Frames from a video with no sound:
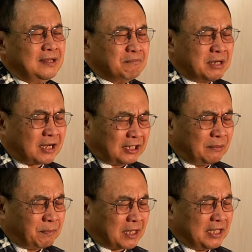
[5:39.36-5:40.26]

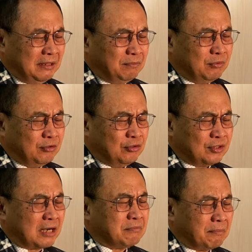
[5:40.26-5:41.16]
Berkati para ibu
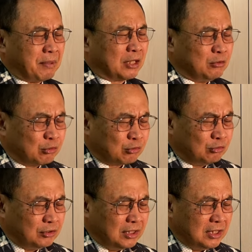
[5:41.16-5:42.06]
dan bapak guru,
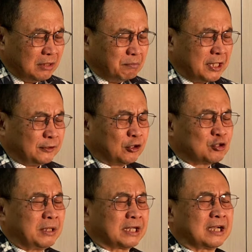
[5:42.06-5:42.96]
beri terus
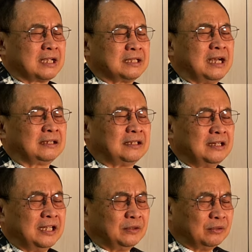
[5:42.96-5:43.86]
mereka
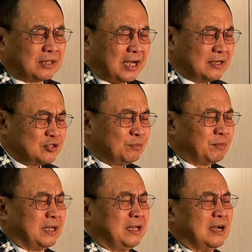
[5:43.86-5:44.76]
kesehatan ya Tuhan,
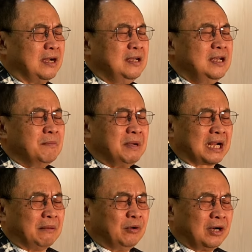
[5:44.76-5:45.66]
supaya
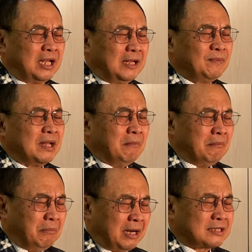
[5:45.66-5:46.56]
mereka boleh
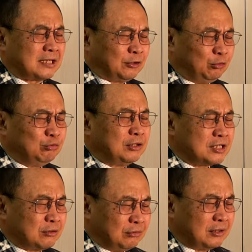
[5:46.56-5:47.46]
melaksanakan
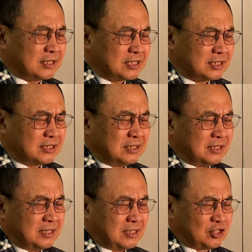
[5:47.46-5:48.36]
tugas-tugas
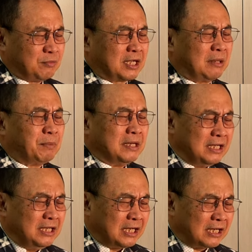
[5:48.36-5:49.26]
sebagai
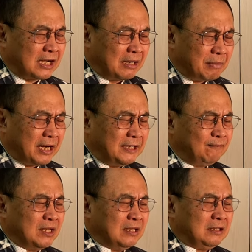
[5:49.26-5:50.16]
pendidik dengan
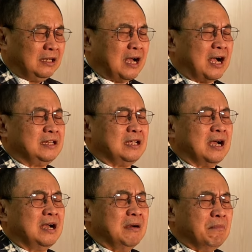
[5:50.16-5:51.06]
baik, tidak
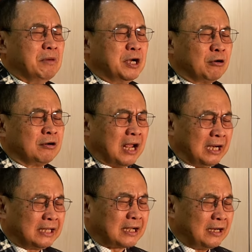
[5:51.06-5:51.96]
hanya menurun
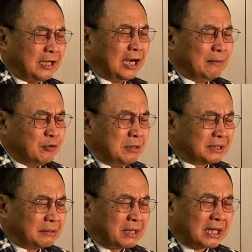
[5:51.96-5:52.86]
alikan ilmu-ilmu,
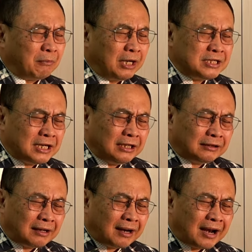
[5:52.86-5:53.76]
tapi mereka boleh jadi
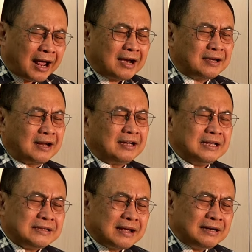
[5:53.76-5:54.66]
teladan,
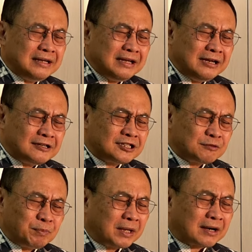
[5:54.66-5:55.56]
jadi
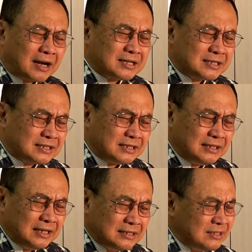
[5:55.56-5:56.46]

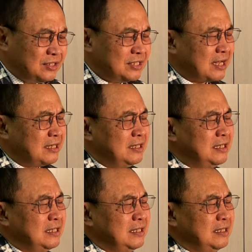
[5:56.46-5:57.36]
inspirasi,
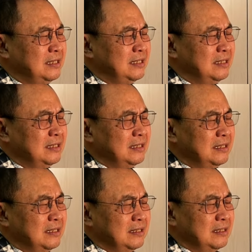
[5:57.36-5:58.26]
jadi
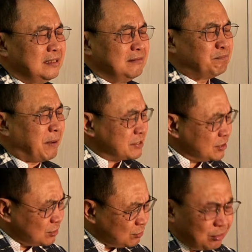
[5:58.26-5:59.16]

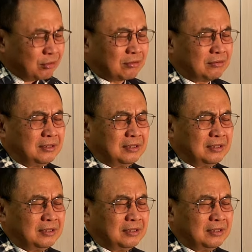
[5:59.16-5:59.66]
pastor